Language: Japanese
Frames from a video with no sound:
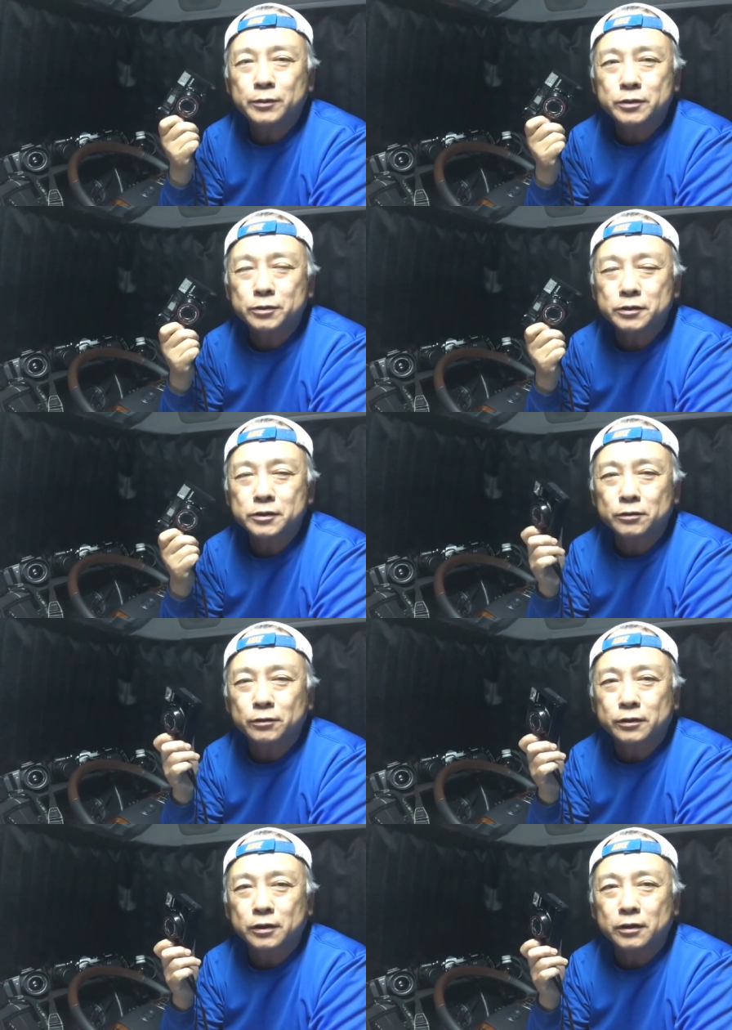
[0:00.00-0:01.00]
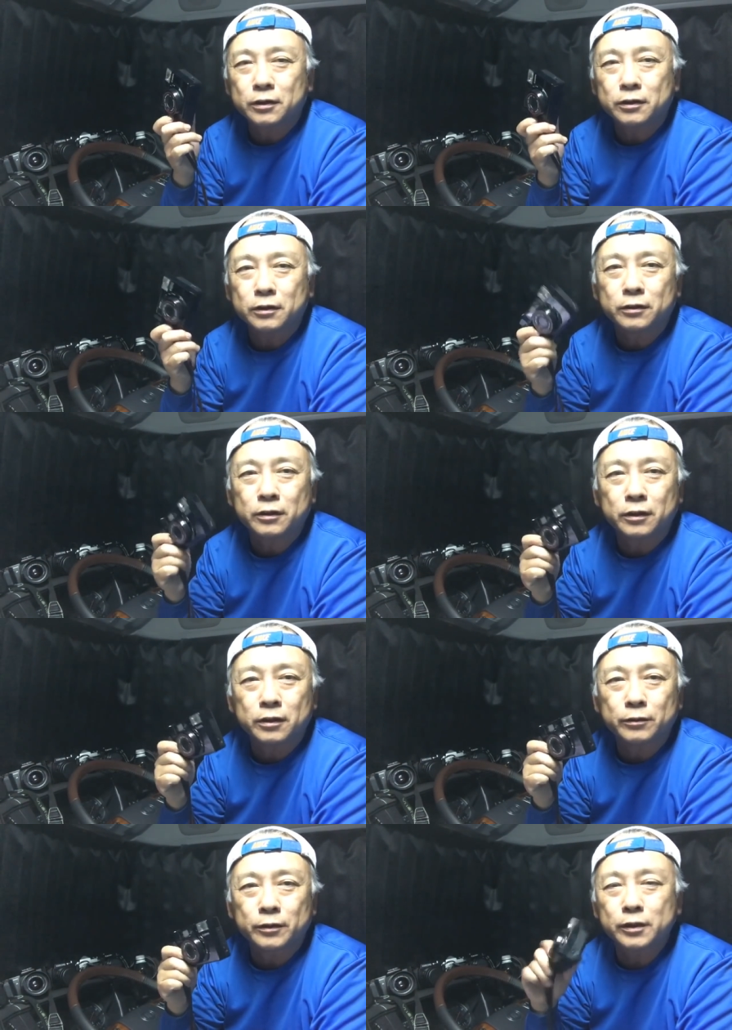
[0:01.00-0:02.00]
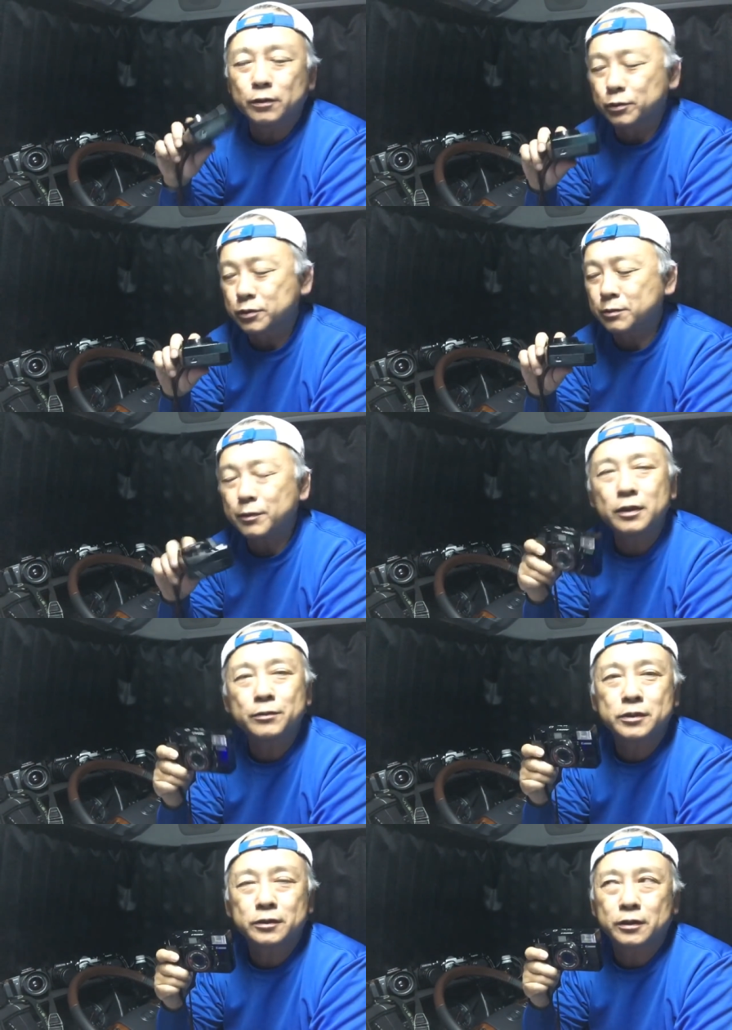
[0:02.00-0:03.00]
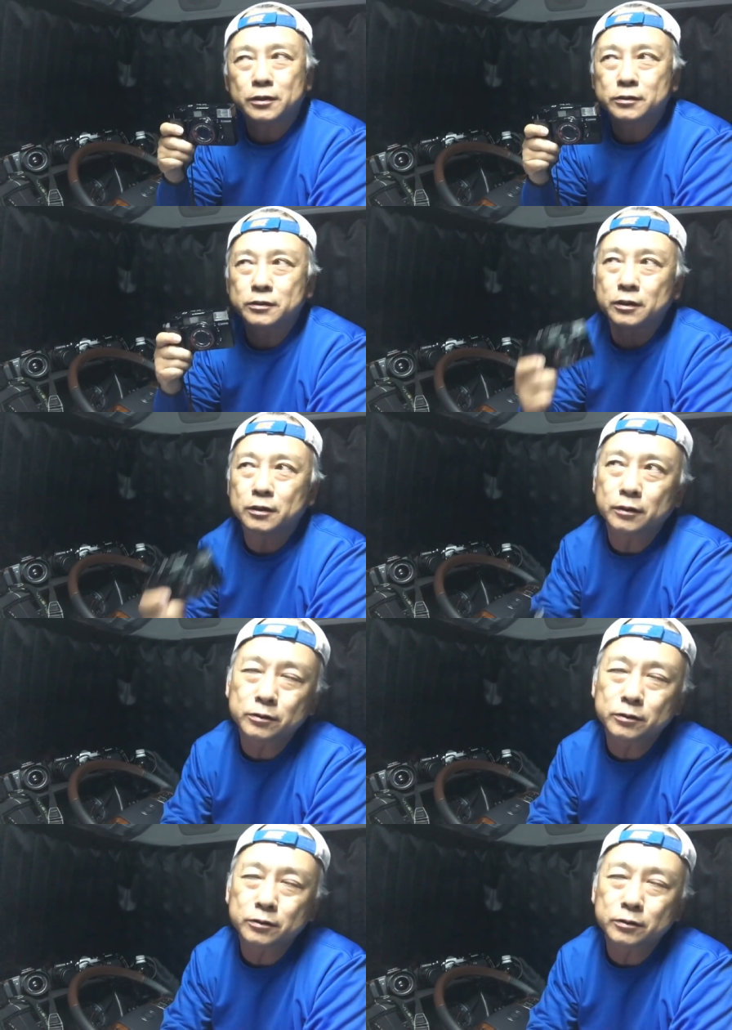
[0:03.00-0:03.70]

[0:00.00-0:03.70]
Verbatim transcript: ラ初心者の方はね、おすすめかもしれないですね。